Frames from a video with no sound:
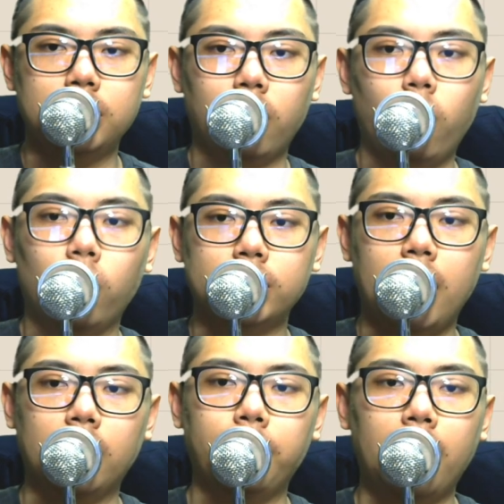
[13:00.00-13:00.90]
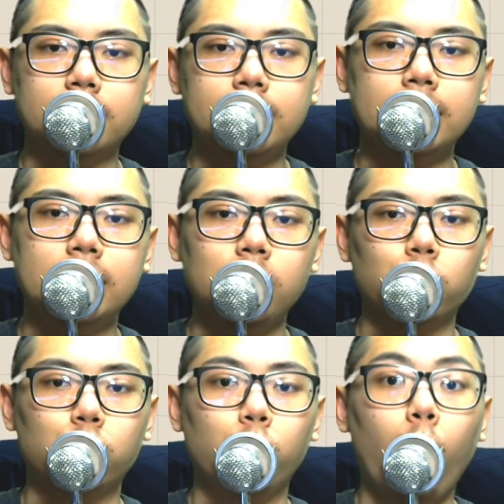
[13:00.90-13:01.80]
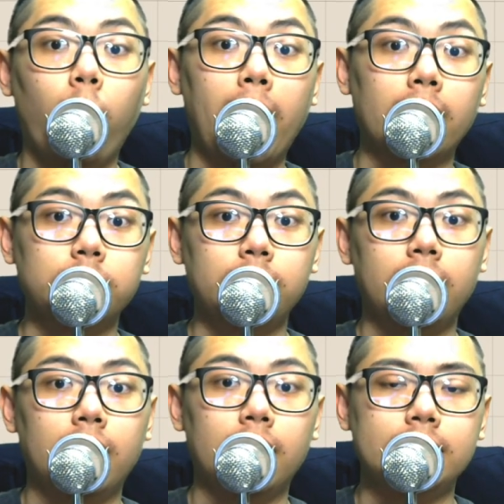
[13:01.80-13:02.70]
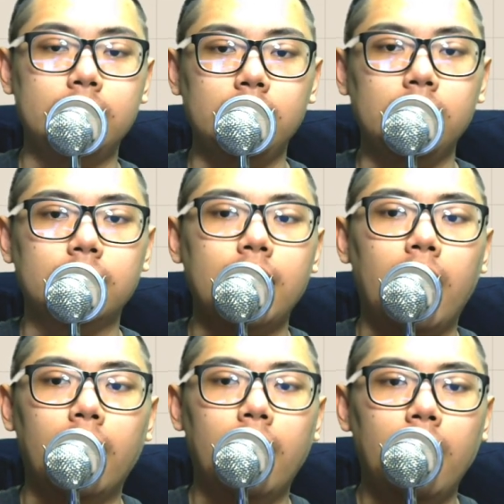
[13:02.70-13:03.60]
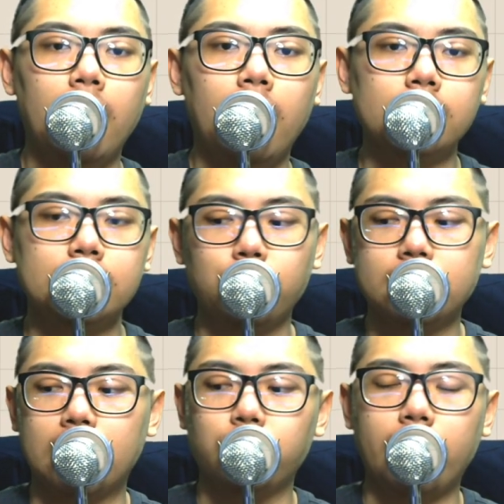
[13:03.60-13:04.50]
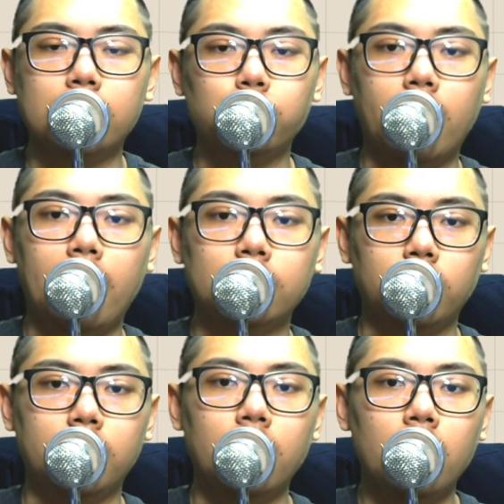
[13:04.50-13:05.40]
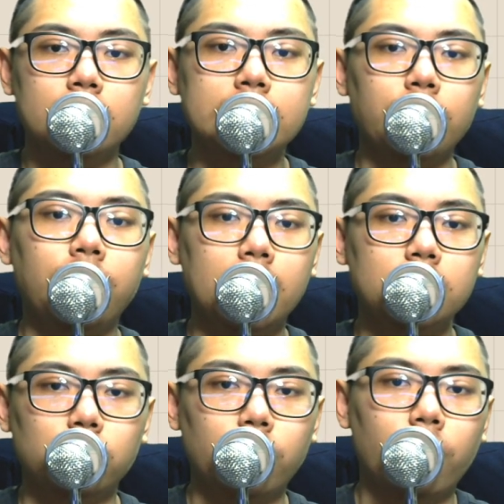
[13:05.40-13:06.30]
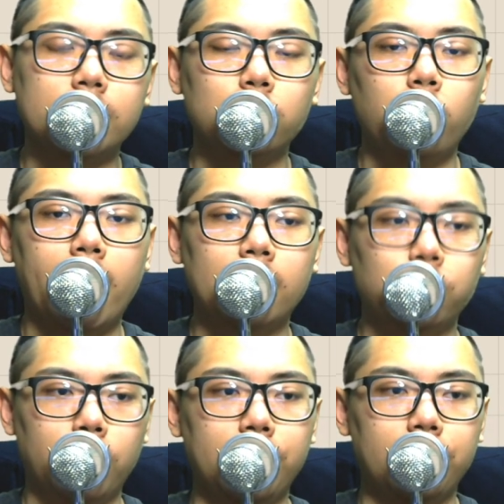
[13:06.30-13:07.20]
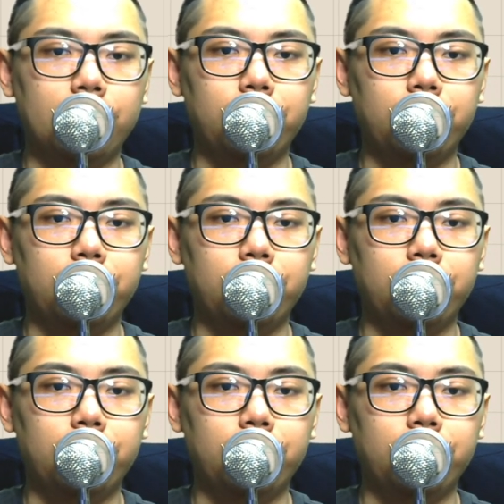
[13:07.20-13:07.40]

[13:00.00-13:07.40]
也扩厂了吗？在新竹湖口嘛，是不是一个七亿的厂啊？四月产能就会开出来了，所以四月份的营收就贡献出来了，所以。